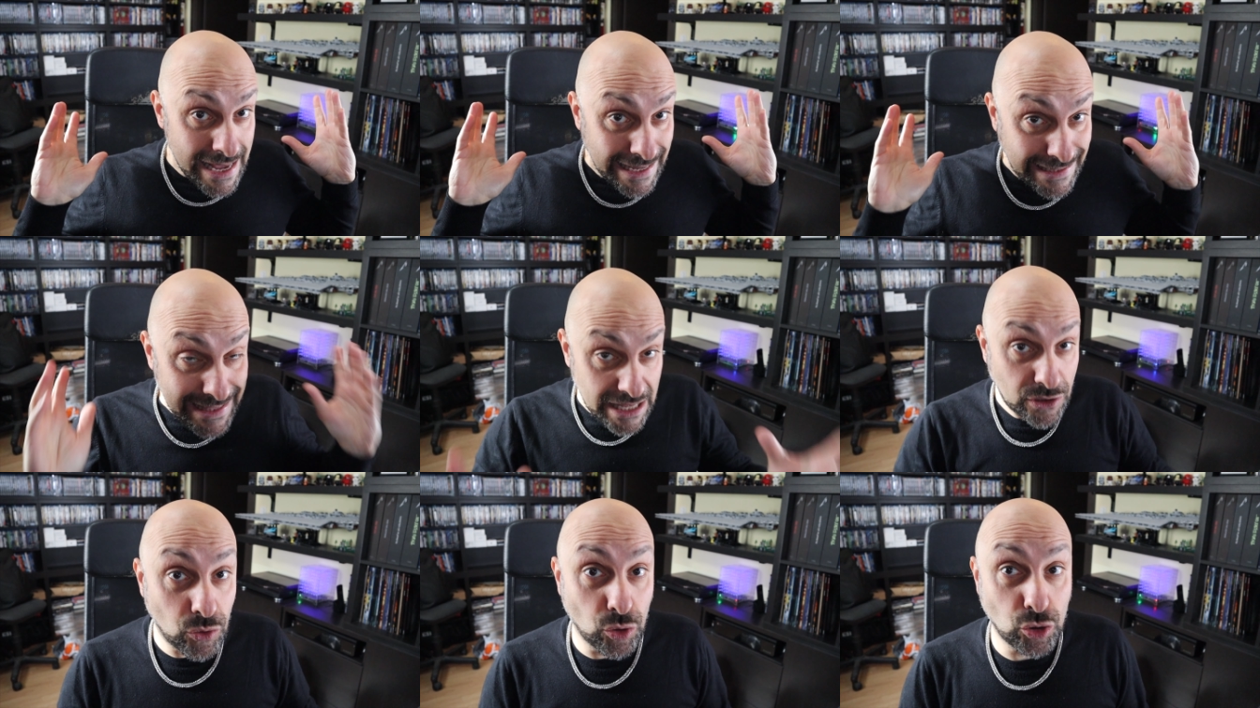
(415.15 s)

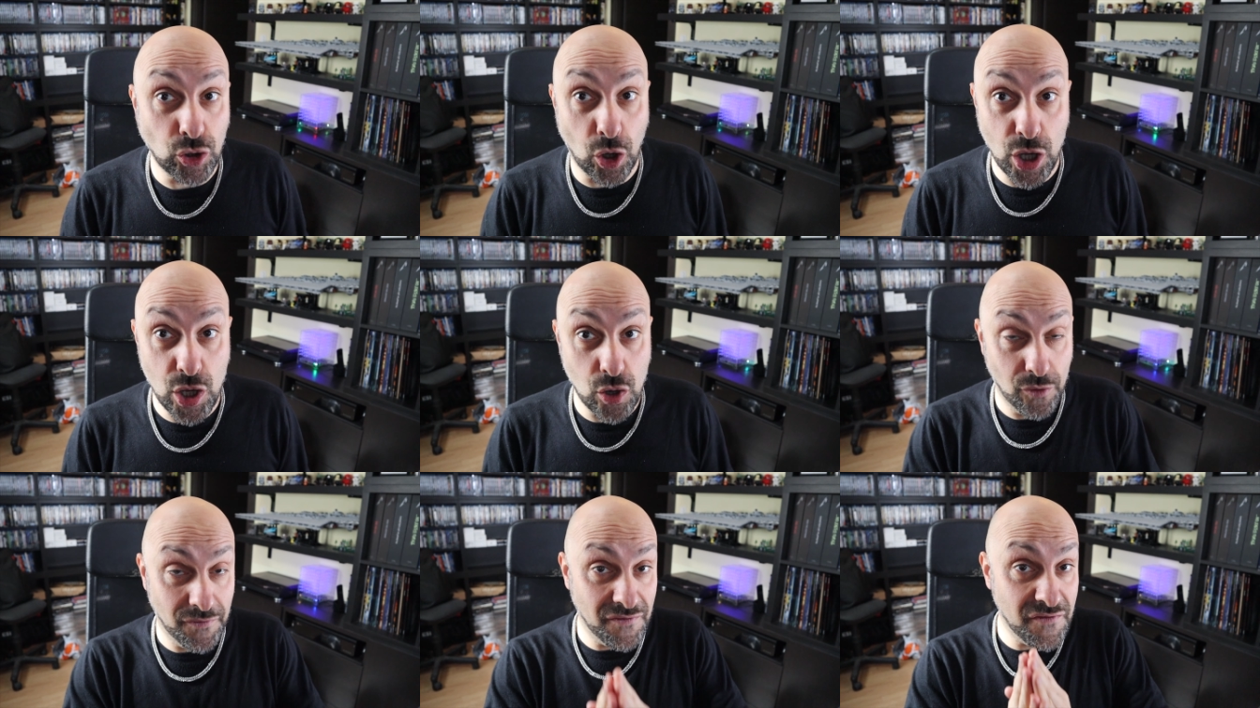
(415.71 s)
Detto ciò
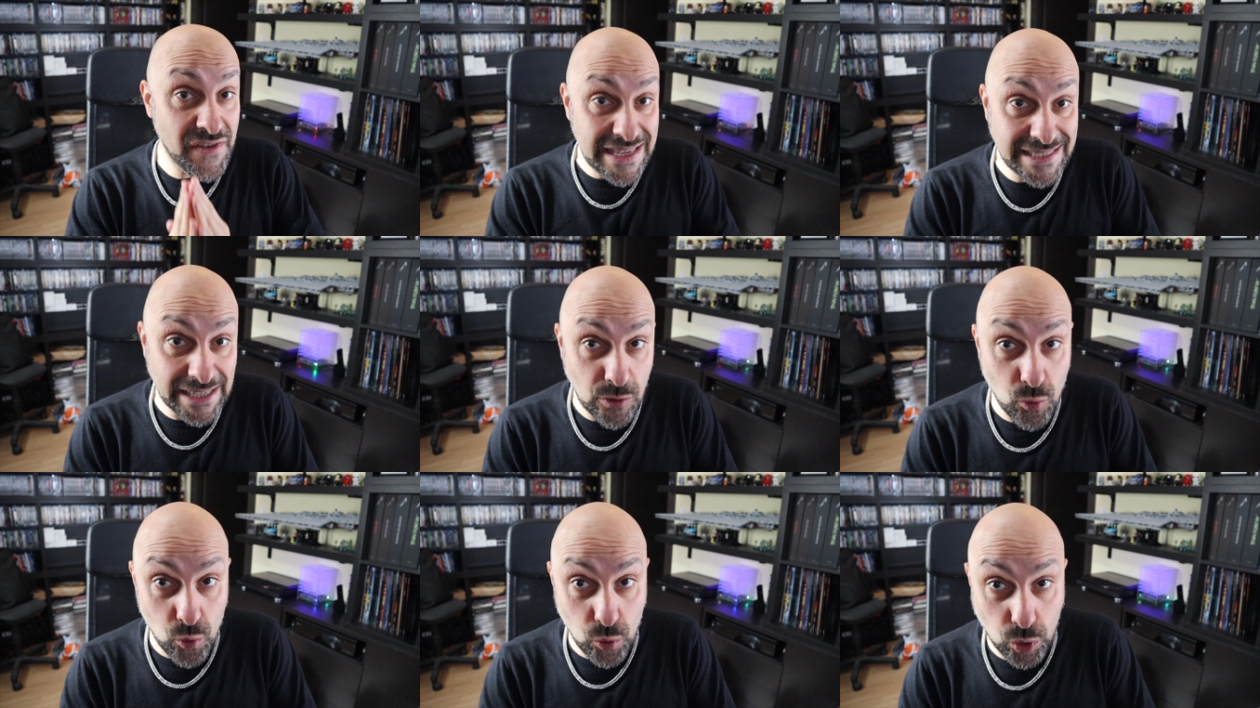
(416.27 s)
io vi
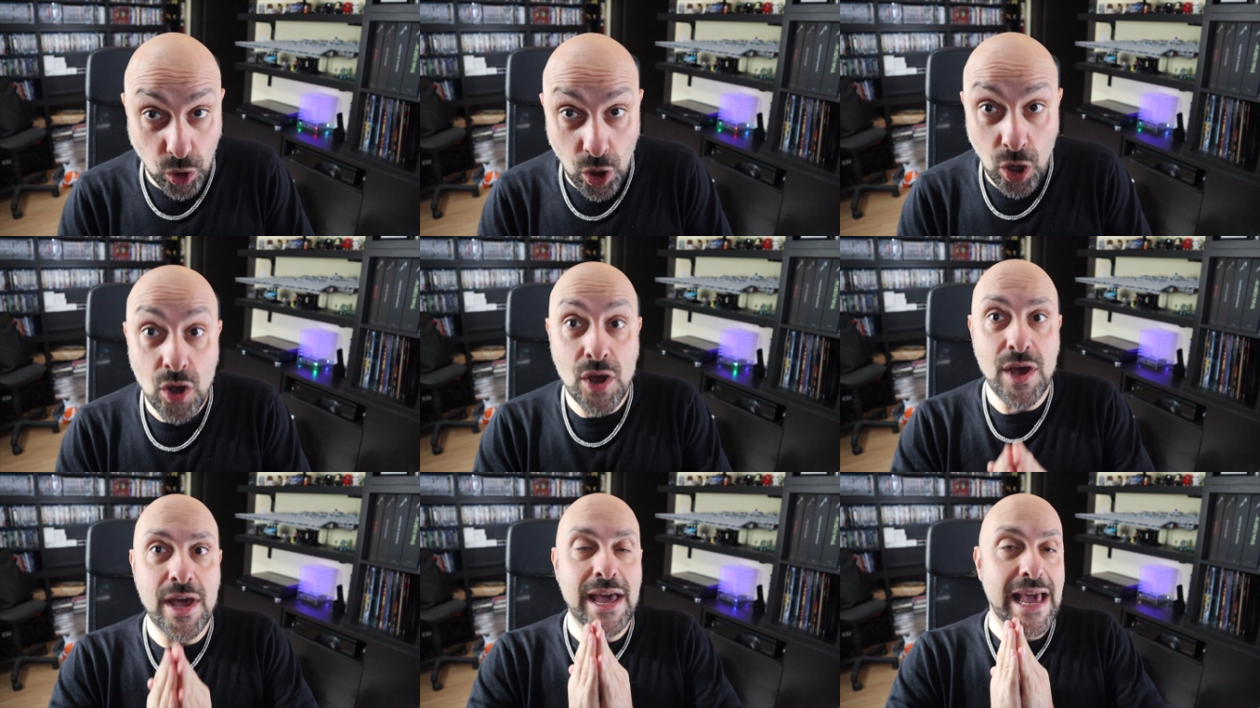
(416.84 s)
saluto
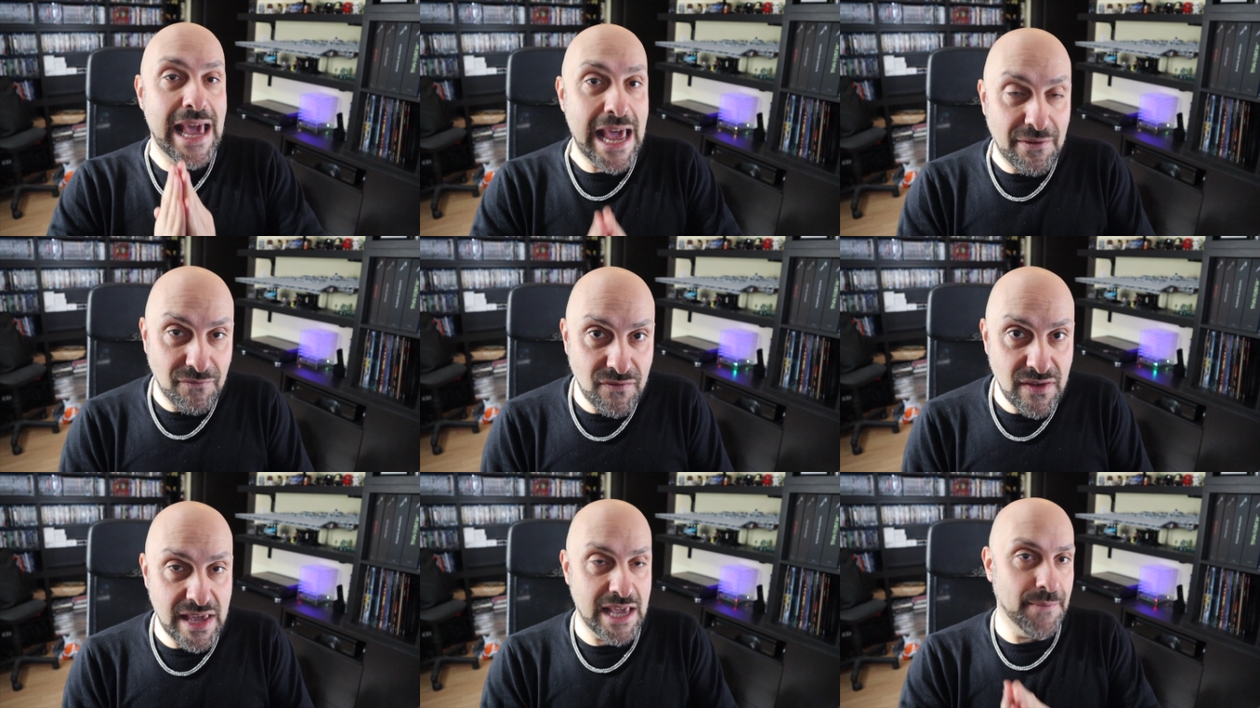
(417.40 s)
e
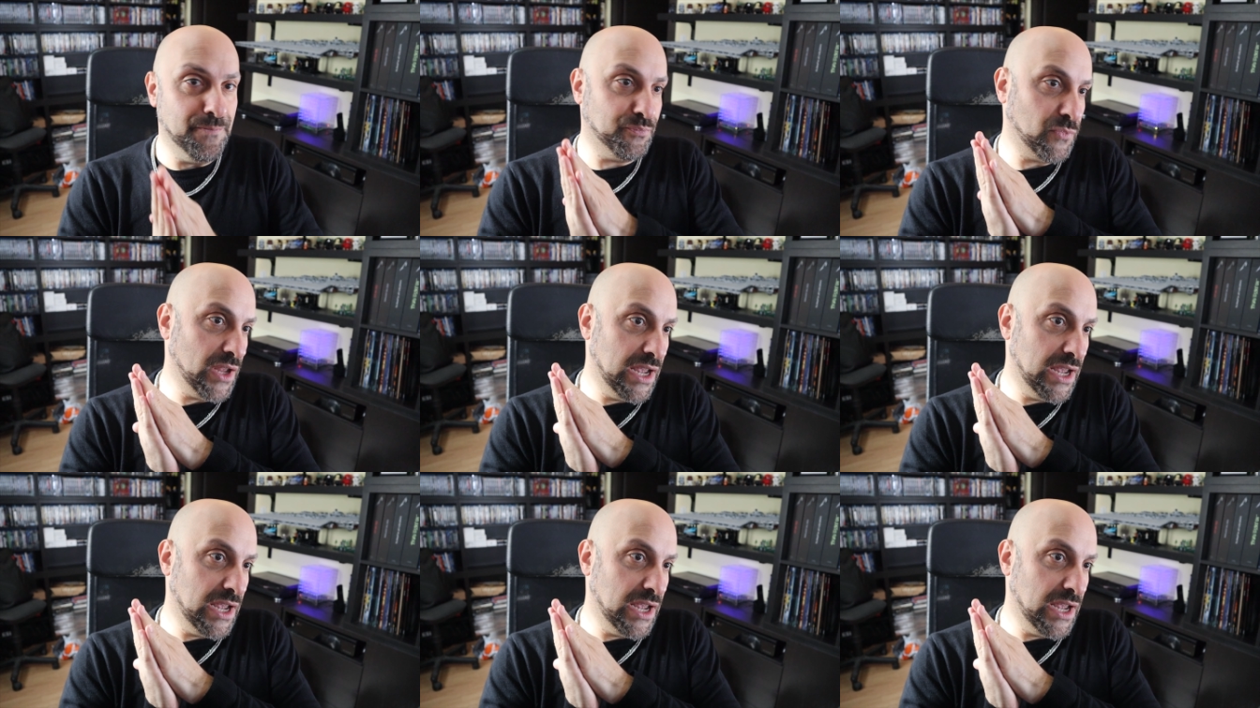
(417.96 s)
vi,